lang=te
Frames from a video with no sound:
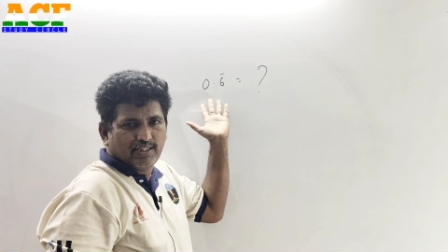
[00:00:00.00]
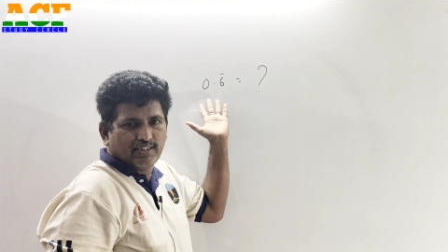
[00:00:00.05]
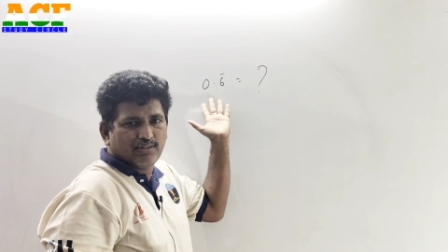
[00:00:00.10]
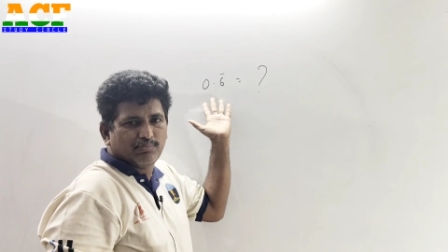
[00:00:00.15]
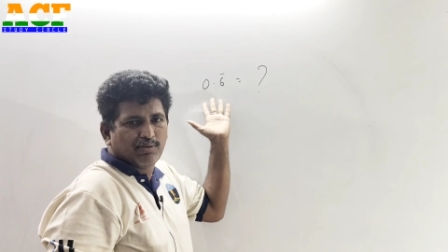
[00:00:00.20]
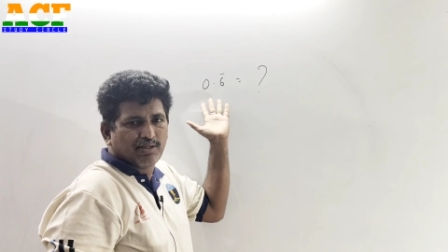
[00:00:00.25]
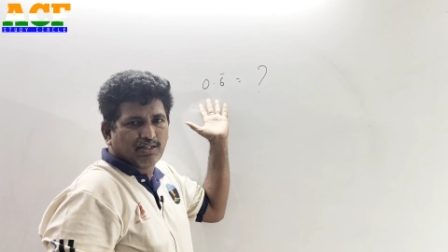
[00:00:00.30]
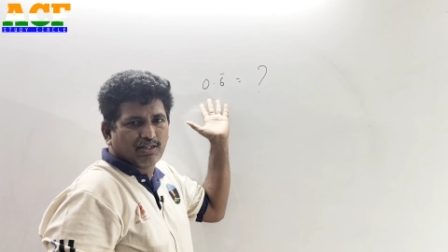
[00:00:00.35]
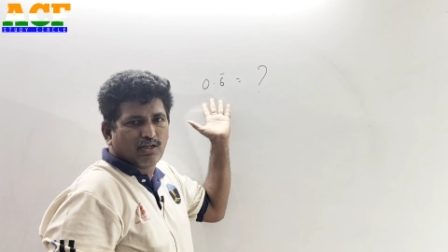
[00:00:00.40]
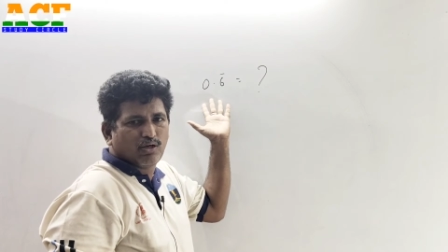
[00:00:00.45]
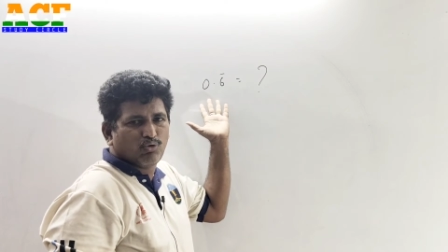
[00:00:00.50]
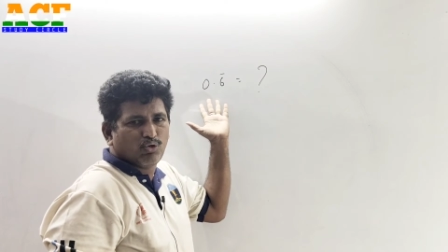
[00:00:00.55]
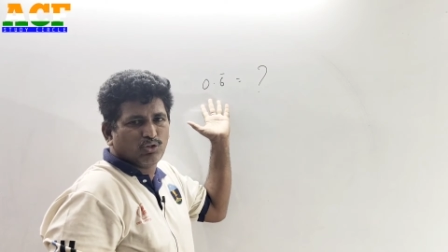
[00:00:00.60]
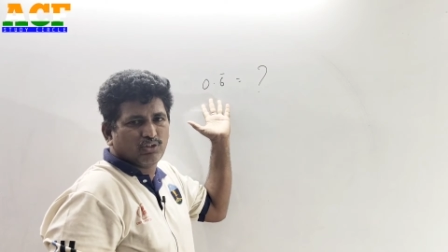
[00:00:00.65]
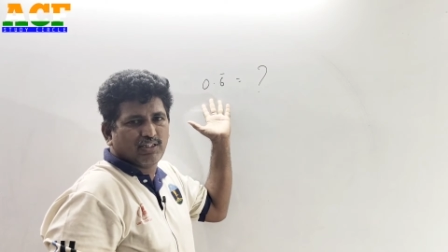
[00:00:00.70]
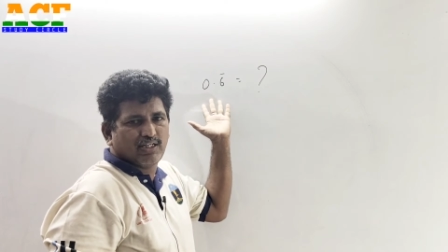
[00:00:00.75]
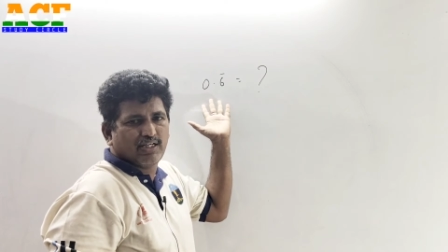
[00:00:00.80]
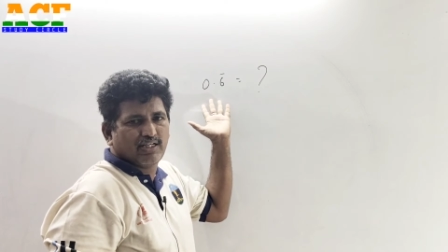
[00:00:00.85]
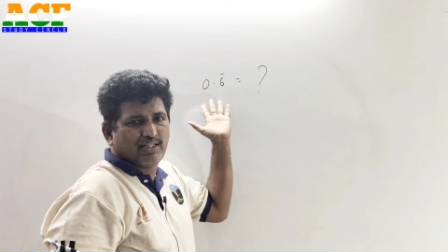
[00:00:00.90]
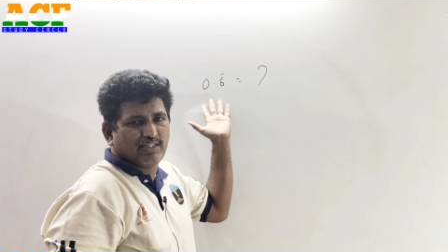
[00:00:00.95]
ఇది మనకు
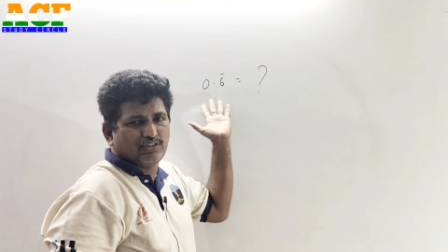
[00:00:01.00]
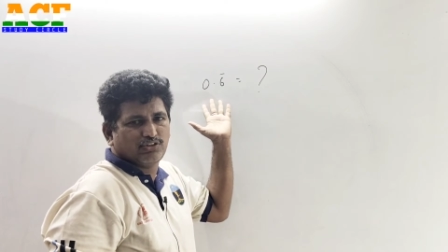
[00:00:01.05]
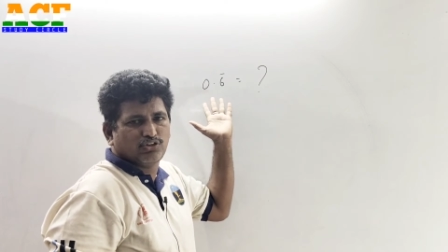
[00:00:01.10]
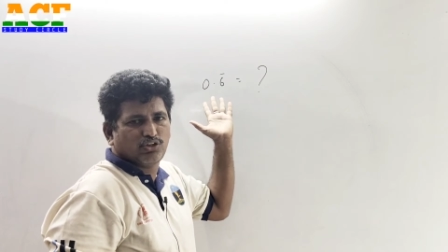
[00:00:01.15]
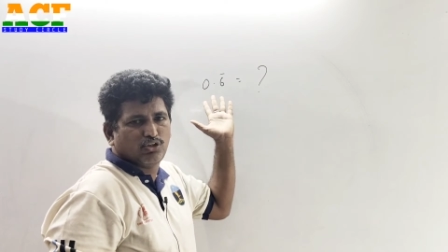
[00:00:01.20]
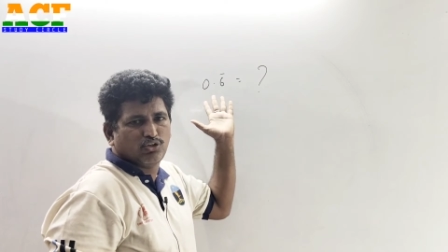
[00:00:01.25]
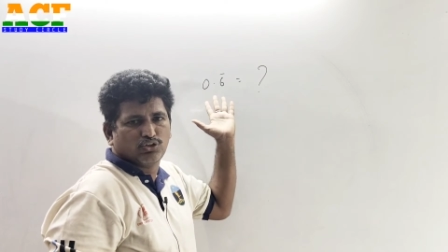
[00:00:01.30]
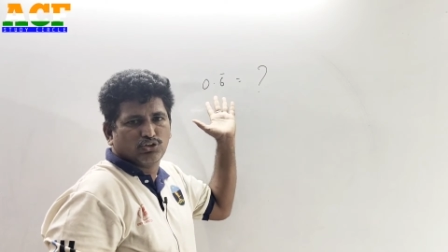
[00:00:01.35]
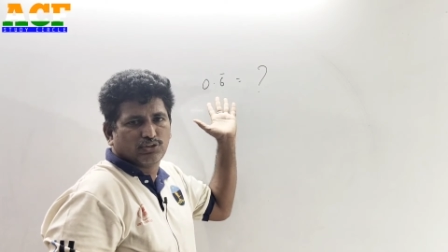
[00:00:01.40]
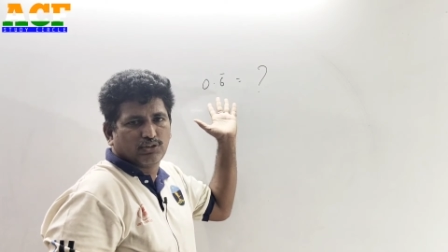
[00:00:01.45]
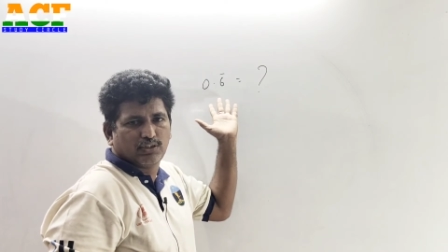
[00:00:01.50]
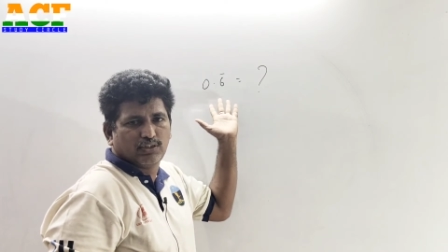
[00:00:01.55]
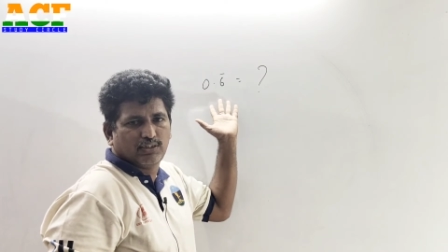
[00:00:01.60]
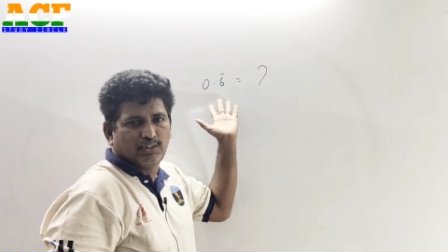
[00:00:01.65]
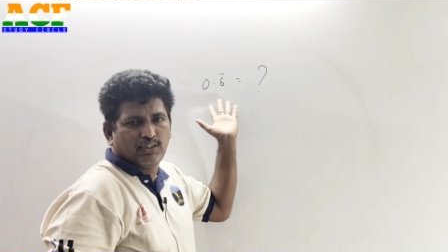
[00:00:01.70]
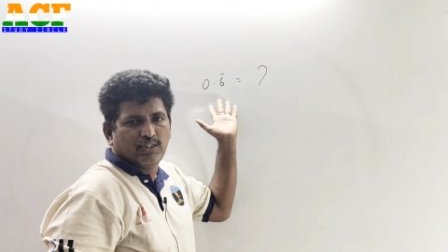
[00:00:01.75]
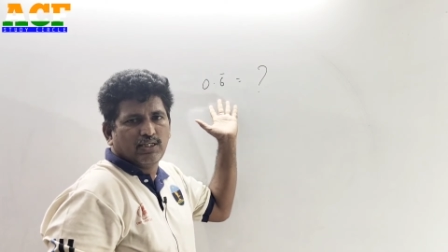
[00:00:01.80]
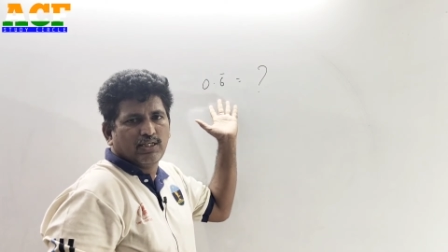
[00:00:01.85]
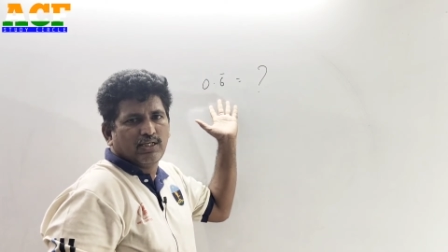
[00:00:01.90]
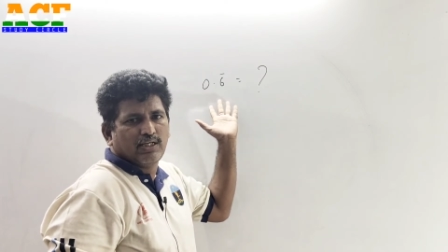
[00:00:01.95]
నవోదయ రేంజ్లో
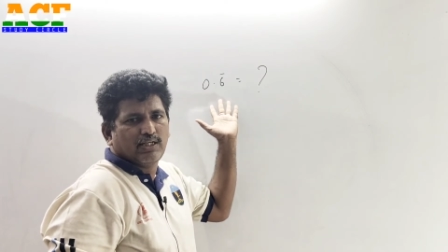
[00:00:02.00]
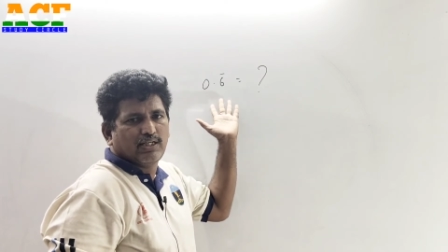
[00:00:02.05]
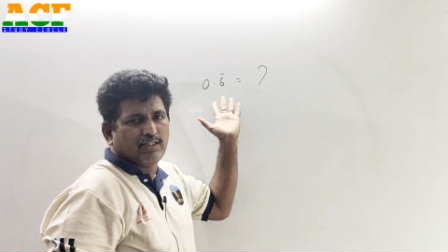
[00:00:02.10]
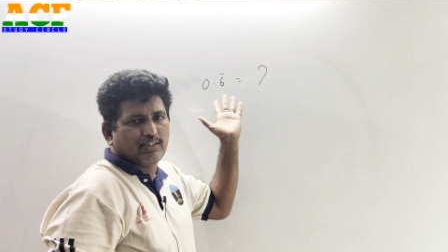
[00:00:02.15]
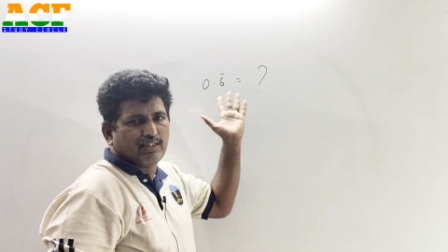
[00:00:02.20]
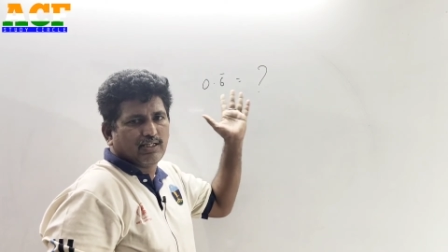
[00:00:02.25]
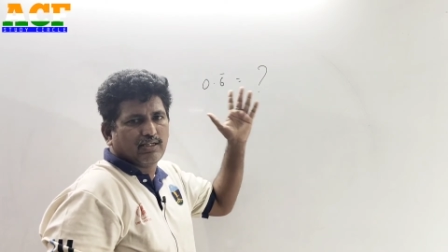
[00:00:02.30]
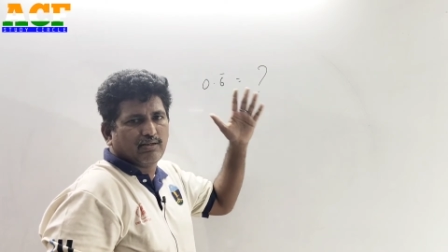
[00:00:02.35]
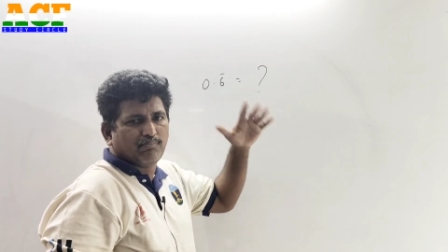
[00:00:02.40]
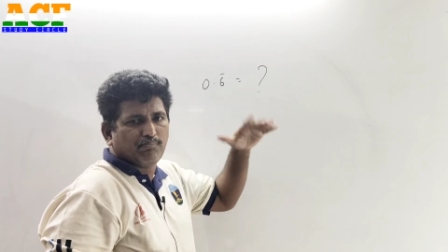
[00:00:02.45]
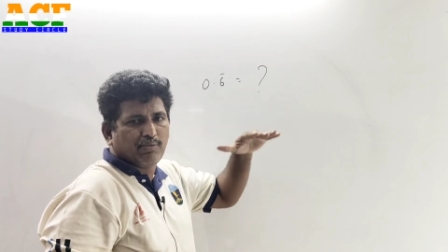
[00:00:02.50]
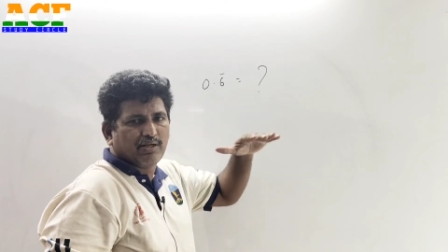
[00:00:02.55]
వస్తుంది లేదా